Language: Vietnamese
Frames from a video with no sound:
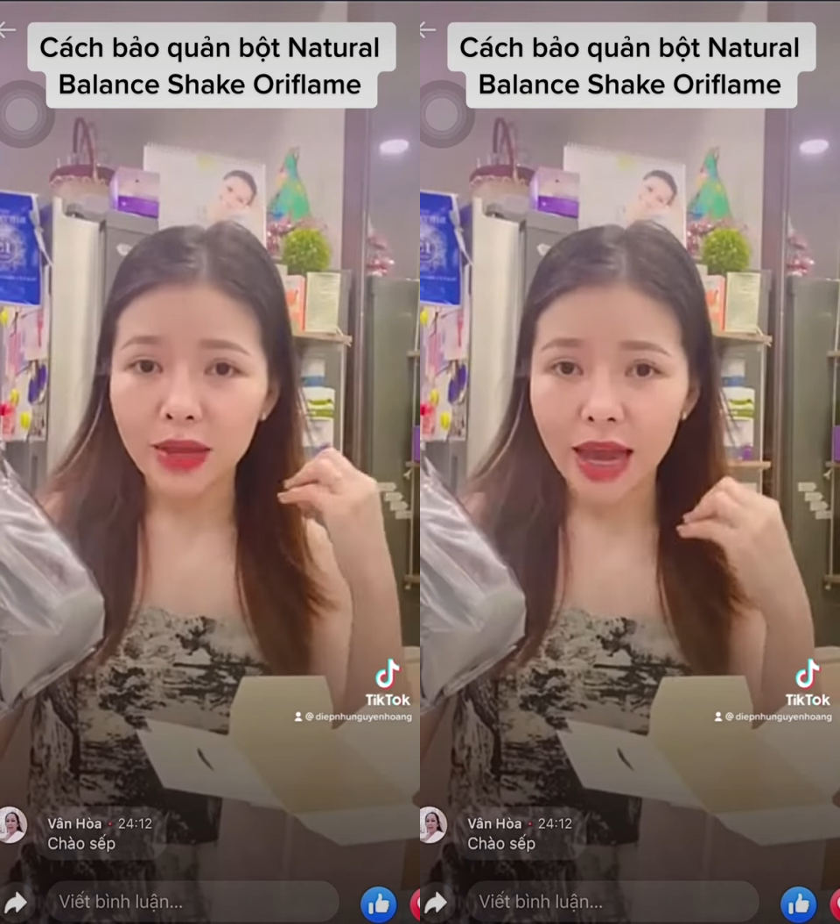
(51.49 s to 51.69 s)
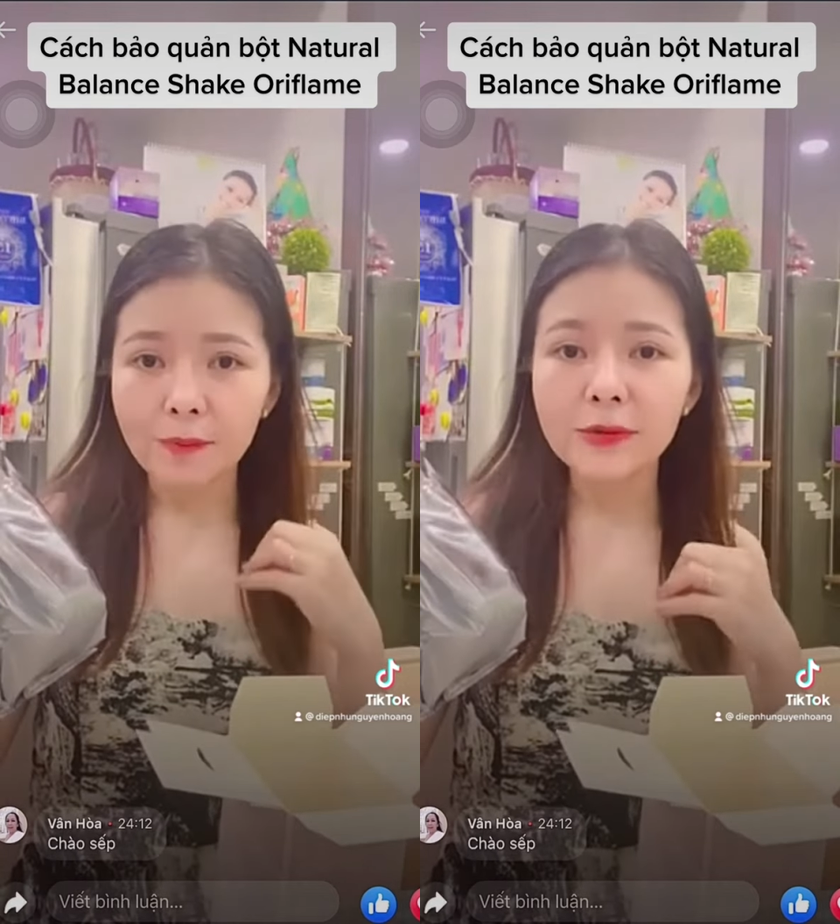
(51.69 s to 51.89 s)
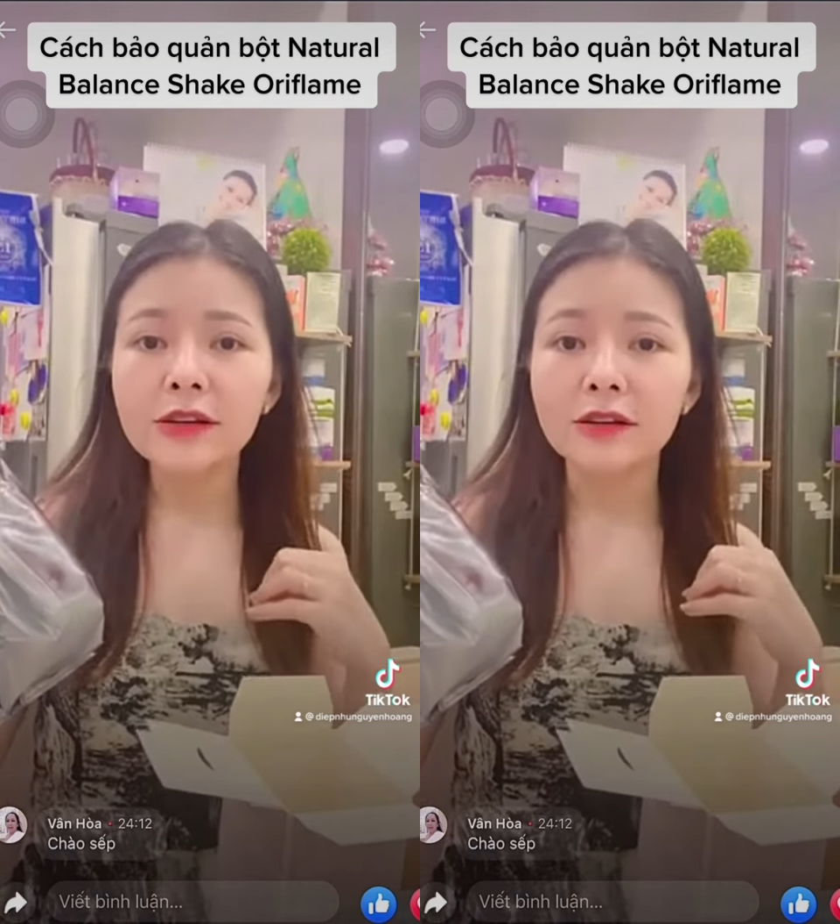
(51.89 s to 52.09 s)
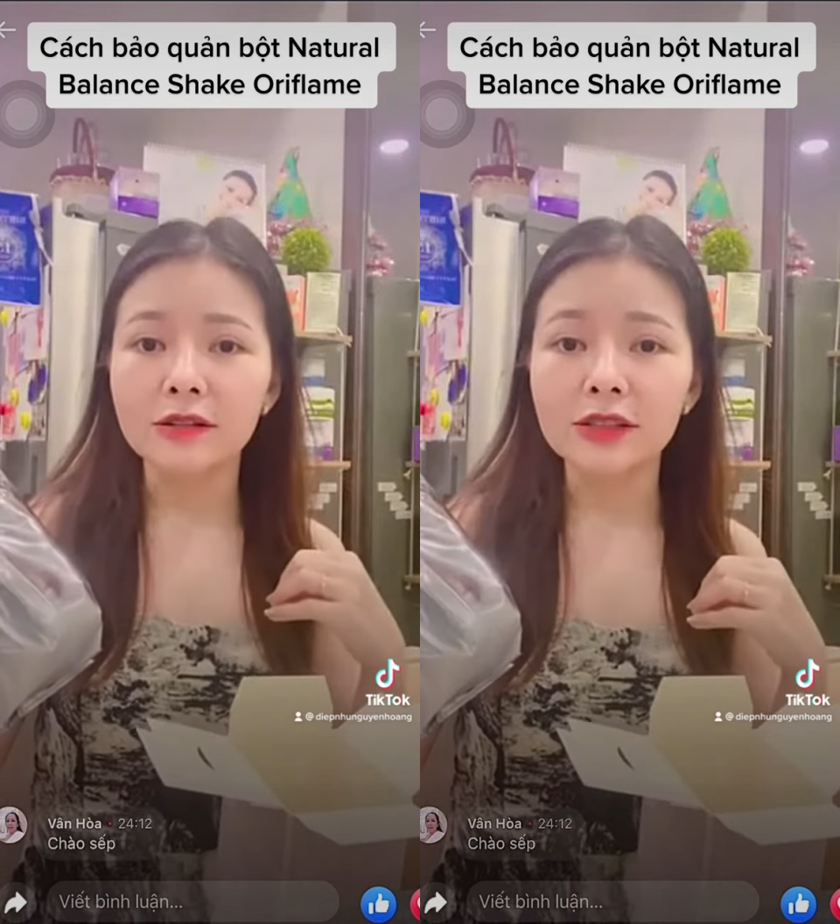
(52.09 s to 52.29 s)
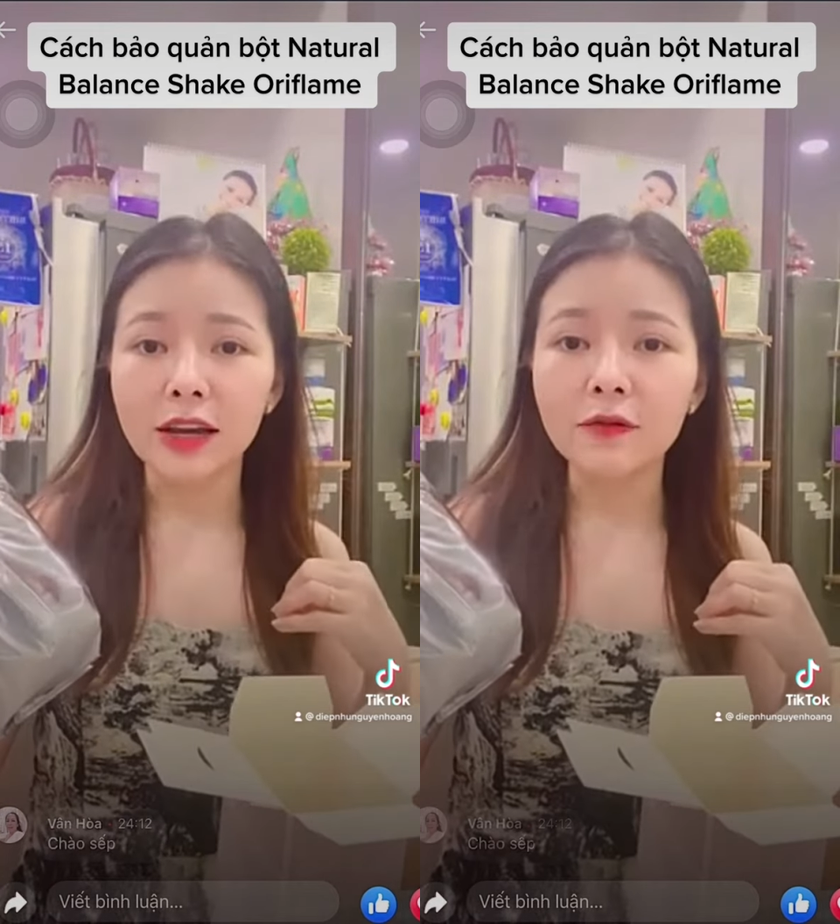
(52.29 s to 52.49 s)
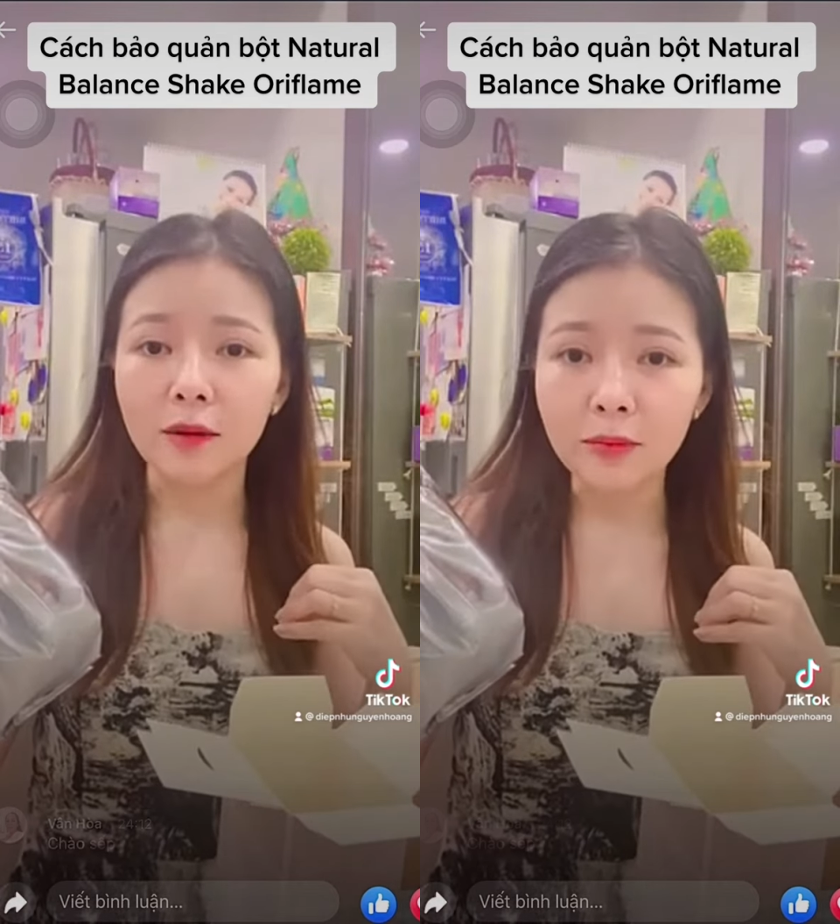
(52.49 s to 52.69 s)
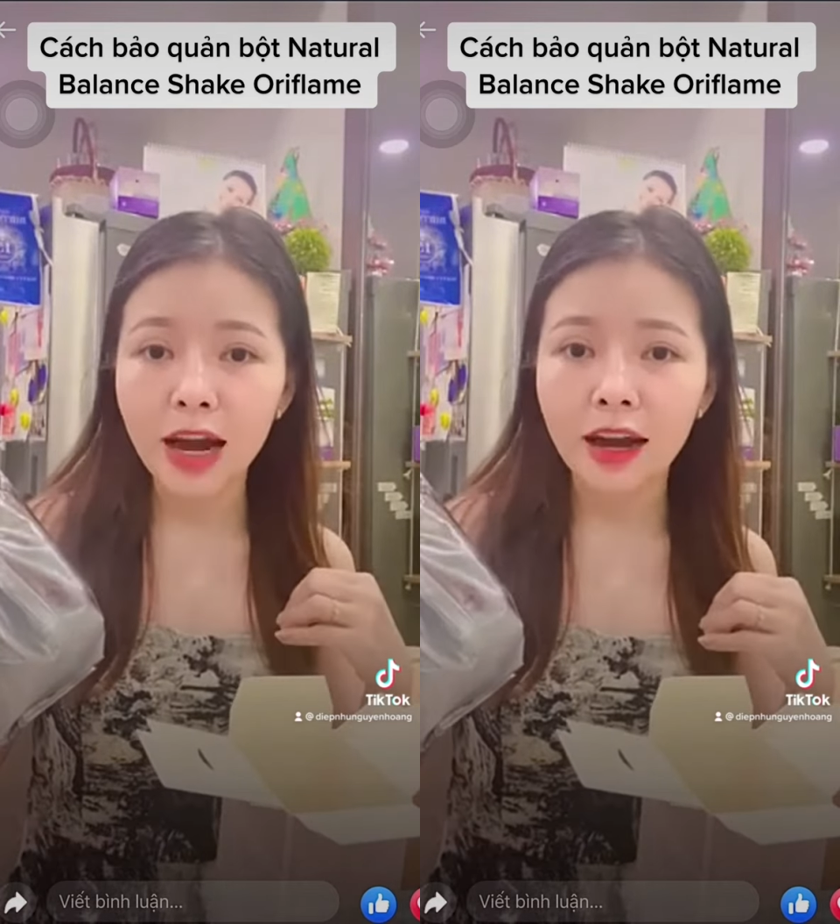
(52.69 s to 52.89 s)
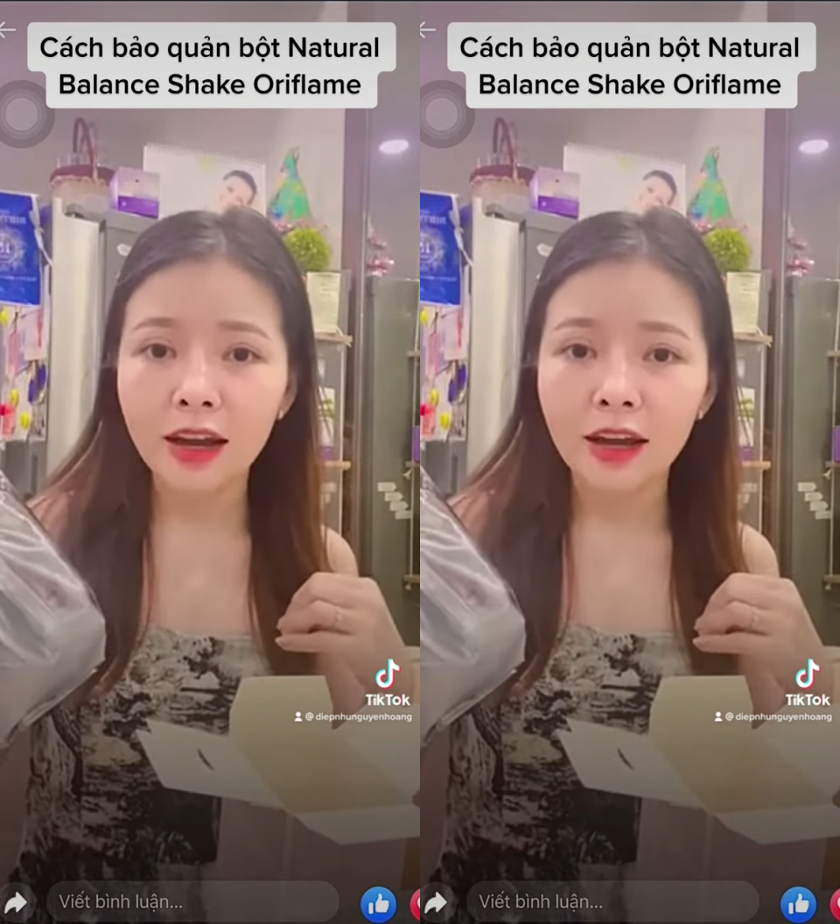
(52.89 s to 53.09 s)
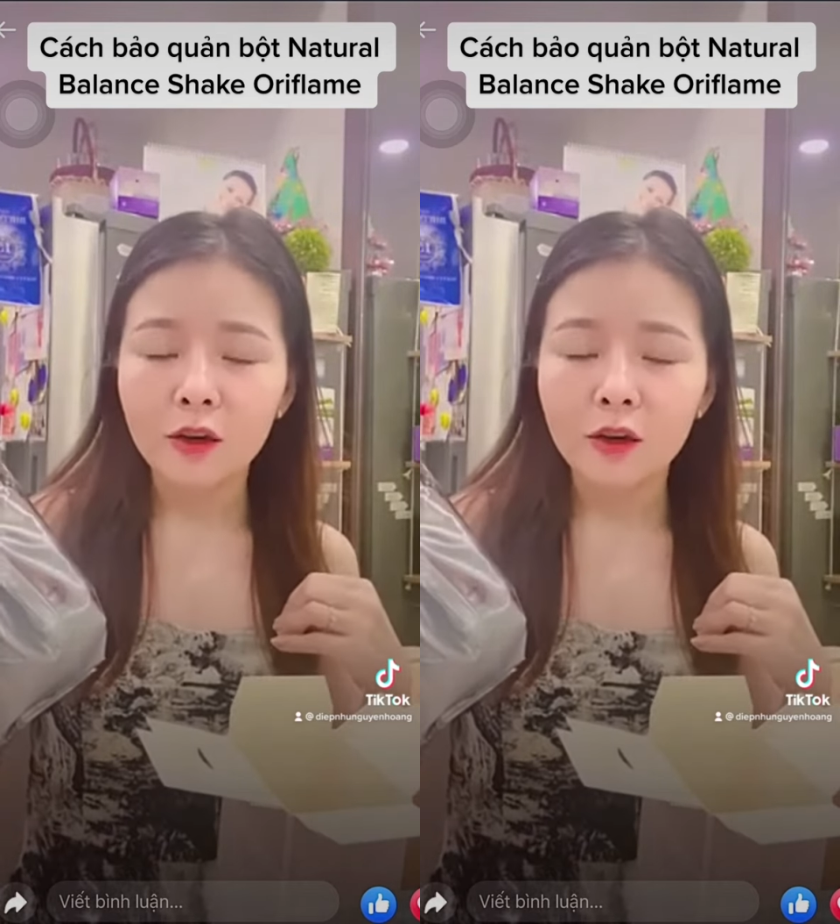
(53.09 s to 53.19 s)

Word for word: giảm chất lượng sản phẩm ha